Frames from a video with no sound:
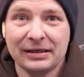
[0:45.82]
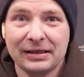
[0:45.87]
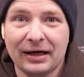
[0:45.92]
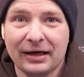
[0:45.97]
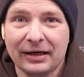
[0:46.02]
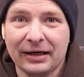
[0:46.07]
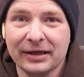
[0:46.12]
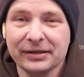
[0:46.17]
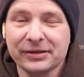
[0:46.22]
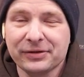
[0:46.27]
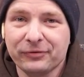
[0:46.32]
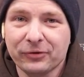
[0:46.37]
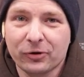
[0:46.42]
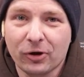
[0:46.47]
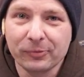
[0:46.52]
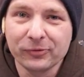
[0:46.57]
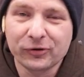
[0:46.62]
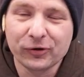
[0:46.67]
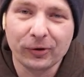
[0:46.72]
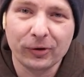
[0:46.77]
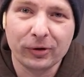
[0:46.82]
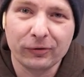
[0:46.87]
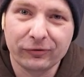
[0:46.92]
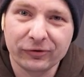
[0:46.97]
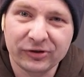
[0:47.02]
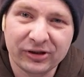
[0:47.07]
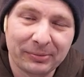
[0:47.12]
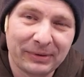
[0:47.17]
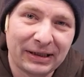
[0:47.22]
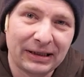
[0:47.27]
Ja, herzlich willkommen zurück auf
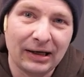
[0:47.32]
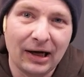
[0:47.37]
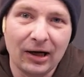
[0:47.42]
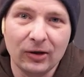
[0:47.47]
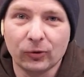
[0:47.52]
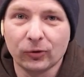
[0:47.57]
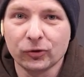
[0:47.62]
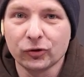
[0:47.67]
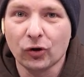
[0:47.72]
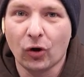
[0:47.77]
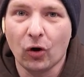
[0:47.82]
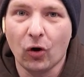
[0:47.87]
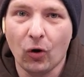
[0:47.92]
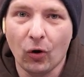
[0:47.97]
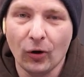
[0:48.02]
unserem Kanal und